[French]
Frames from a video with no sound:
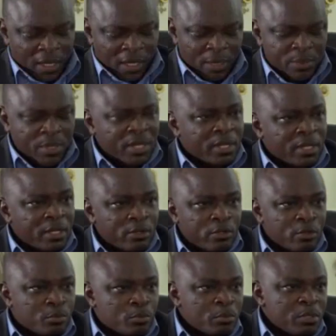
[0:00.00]
Eh bien,
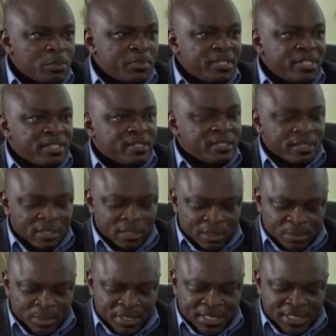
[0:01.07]
le Premier ministre
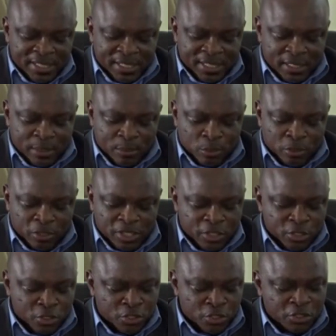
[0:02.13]
britannique
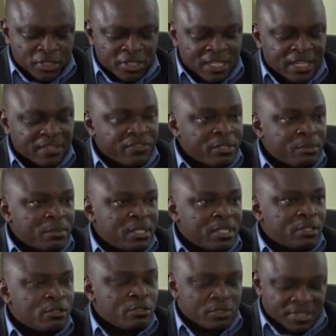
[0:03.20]
Boris Johnson
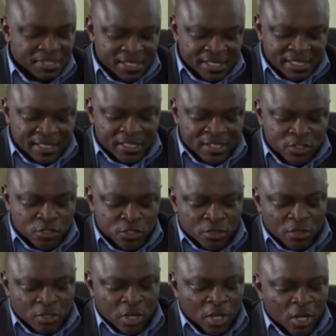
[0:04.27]
affirmait que cette
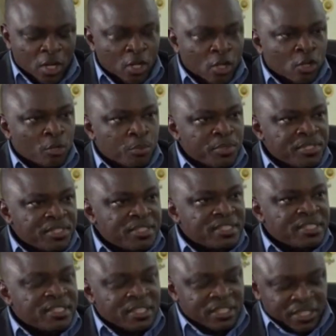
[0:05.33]
adhésion
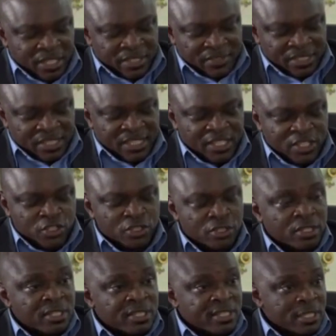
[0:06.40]
représente un avantage
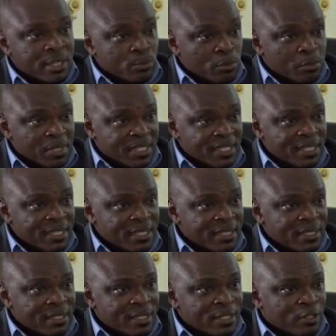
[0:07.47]

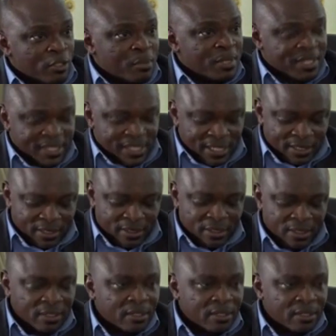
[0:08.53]
diplomatique et commercial.